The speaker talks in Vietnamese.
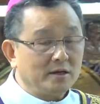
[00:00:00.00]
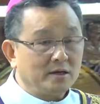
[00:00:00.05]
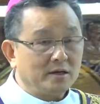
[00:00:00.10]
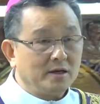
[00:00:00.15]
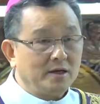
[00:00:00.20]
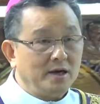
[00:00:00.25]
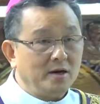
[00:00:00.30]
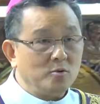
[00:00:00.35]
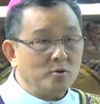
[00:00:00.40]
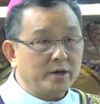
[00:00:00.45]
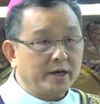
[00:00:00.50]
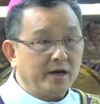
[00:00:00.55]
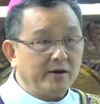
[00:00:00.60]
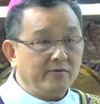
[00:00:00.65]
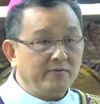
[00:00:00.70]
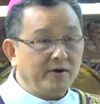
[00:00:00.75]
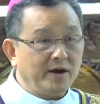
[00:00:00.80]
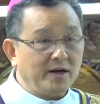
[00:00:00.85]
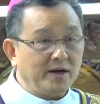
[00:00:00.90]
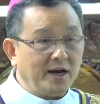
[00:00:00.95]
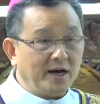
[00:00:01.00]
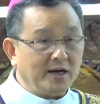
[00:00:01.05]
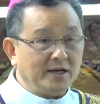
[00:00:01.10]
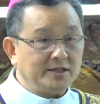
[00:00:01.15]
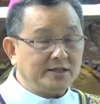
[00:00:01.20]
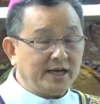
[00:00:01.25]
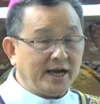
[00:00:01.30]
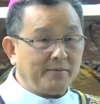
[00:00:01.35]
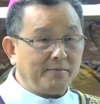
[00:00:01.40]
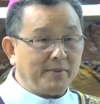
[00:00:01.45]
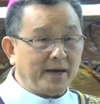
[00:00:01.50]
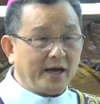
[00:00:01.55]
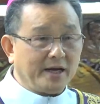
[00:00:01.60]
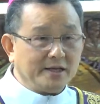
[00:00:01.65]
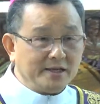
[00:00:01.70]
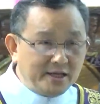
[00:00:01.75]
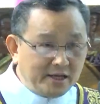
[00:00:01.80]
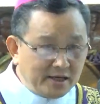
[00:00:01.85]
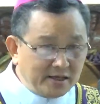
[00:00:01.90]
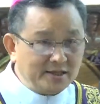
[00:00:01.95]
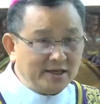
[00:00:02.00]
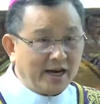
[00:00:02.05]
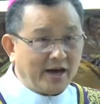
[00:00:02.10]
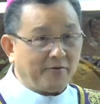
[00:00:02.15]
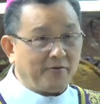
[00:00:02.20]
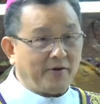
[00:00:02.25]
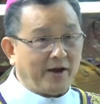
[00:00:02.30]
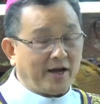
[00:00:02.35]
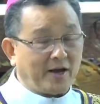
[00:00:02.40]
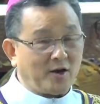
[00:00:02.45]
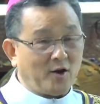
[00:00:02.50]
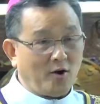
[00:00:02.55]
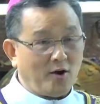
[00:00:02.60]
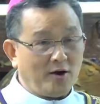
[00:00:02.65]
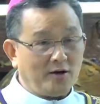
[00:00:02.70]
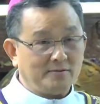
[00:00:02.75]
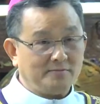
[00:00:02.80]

yêu kính vâng lời cha mẹ như là phải có